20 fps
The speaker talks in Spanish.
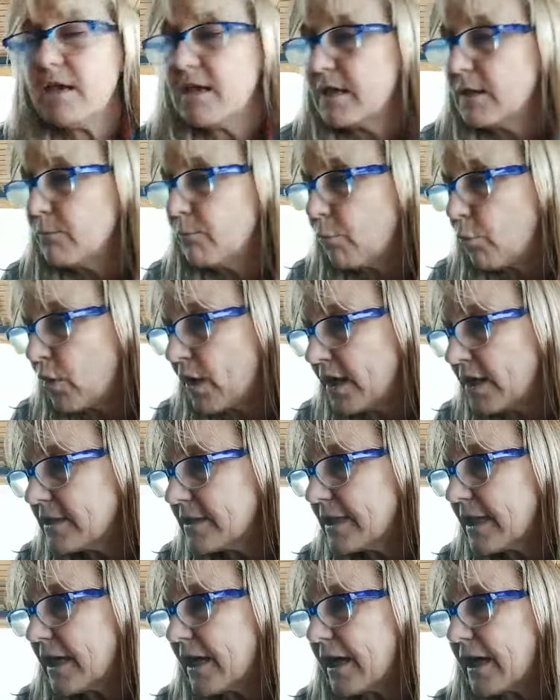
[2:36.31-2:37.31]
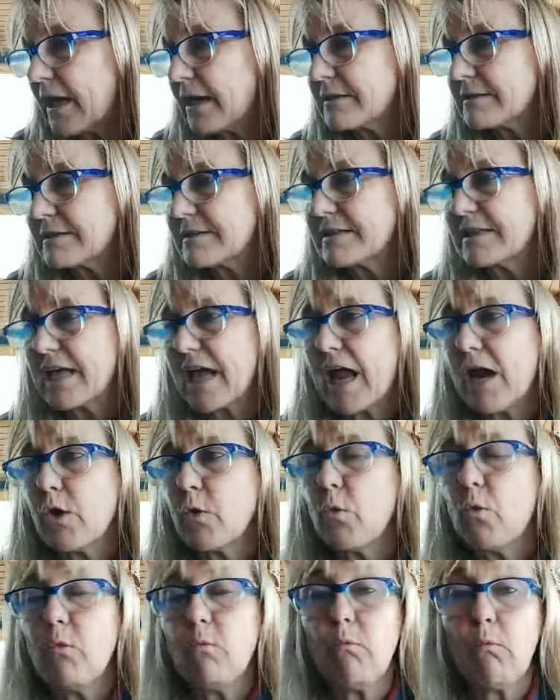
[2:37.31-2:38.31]
y puestas de
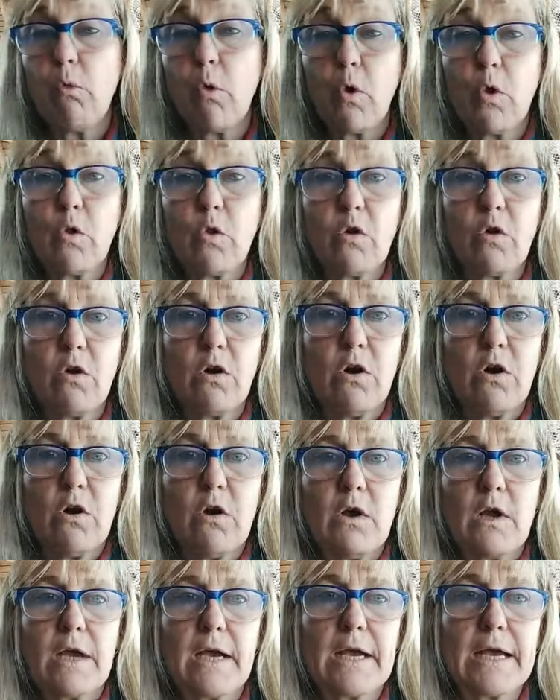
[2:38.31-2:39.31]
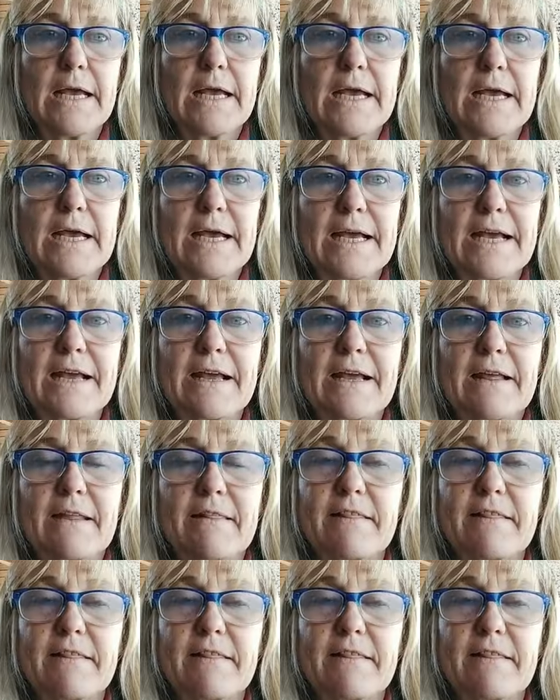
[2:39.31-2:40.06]
algún modo eh,